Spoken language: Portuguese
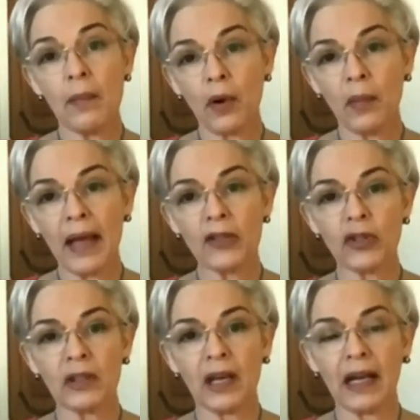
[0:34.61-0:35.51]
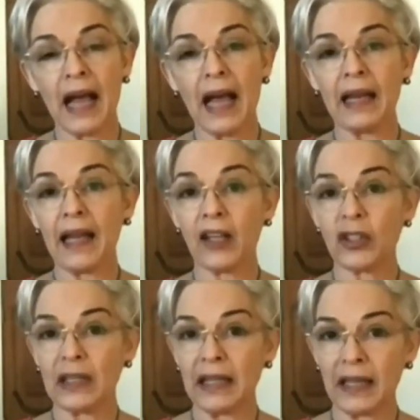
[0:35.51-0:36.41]
promete entregar
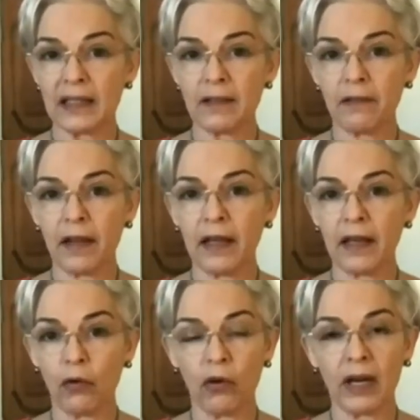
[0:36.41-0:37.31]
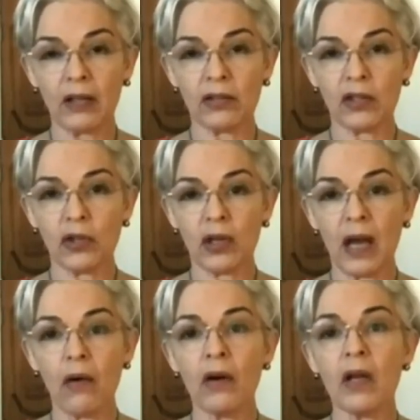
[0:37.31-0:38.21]
nesta terça-feira ao Congresso
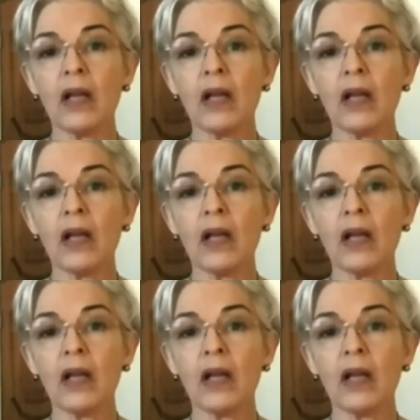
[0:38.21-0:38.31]
Nacional